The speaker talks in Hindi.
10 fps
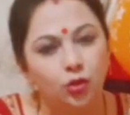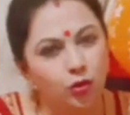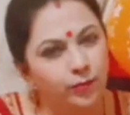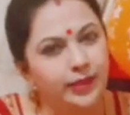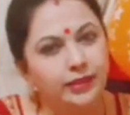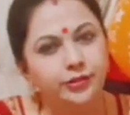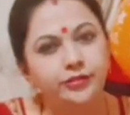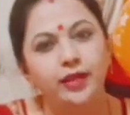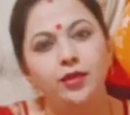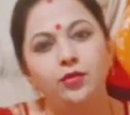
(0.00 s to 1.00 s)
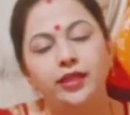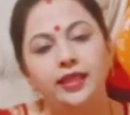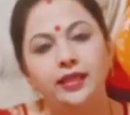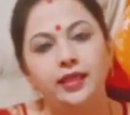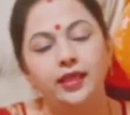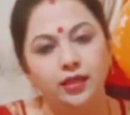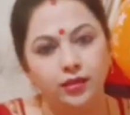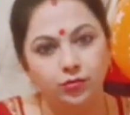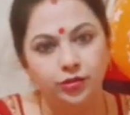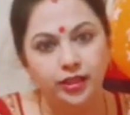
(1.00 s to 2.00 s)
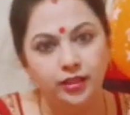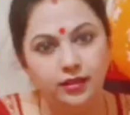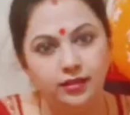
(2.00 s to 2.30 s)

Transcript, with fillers: कुंभ राशि वालों के लिए अगर उनकी